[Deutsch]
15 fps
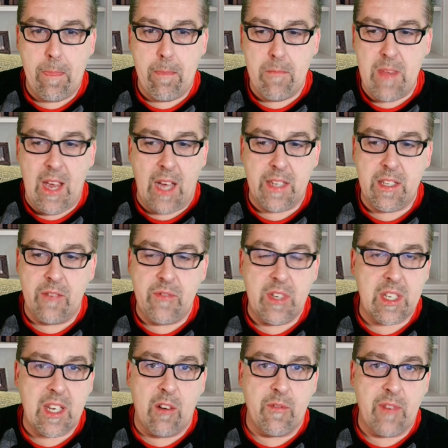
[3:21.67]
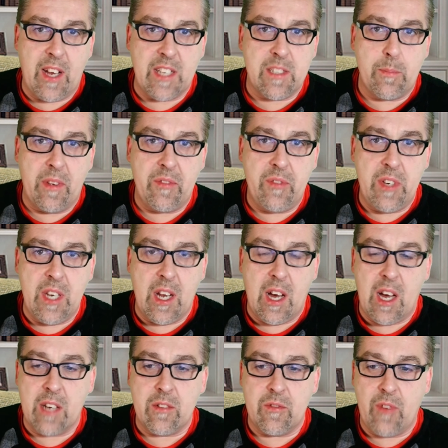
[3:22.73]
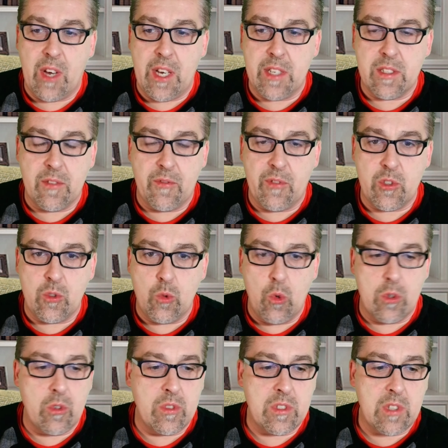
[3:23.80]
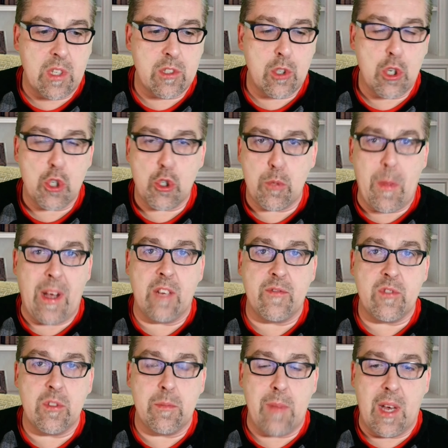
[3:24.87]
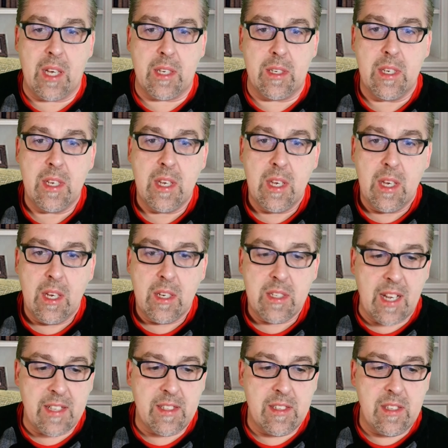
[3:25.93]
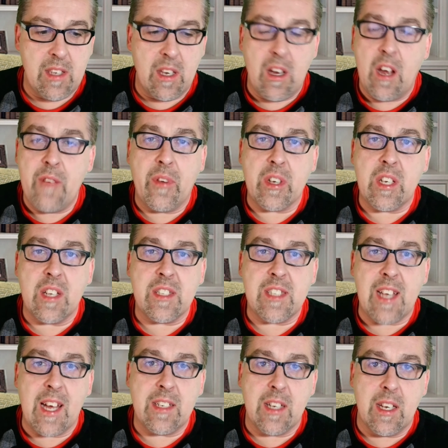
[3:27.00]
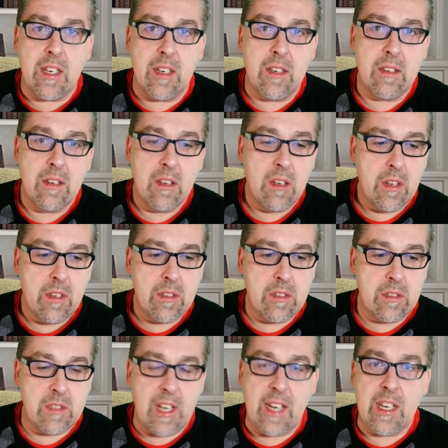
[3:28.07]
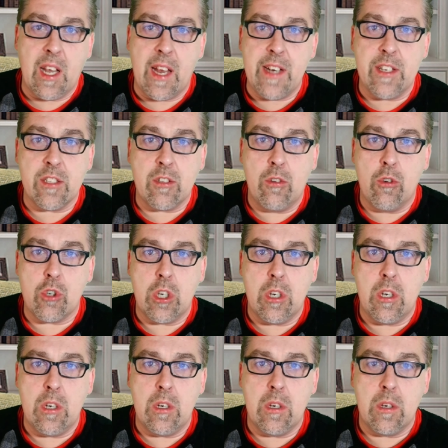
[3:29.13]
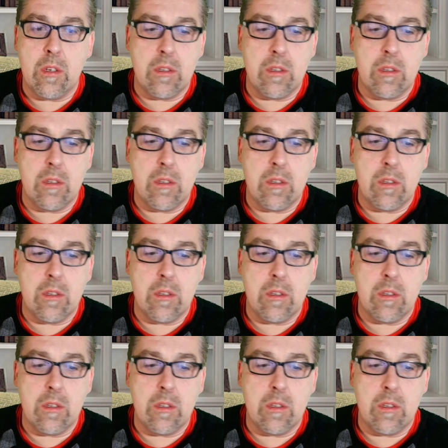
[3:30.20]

ja, hier wird auf ganz perfide Art und Weise versucht, uns das schmackhaft zu machen, dass hier einfach der Satan sein kleines Kuschel,